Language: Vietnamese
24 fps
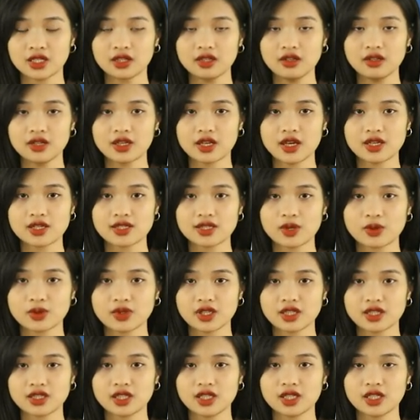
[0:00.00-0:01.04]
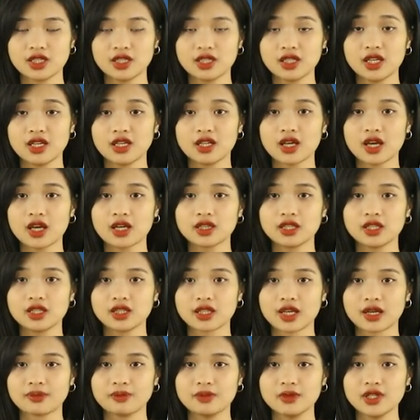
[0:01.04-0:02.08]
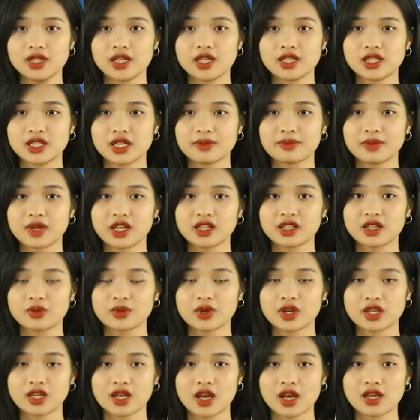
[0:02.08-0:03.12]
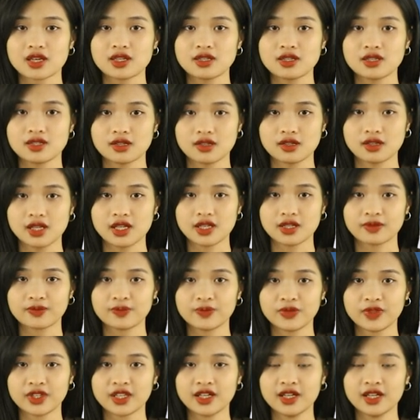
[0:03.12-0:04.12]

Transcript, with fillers: tức ngày 26 tháng 9 đến 24 tháng 10 năm 2022 dương lịch.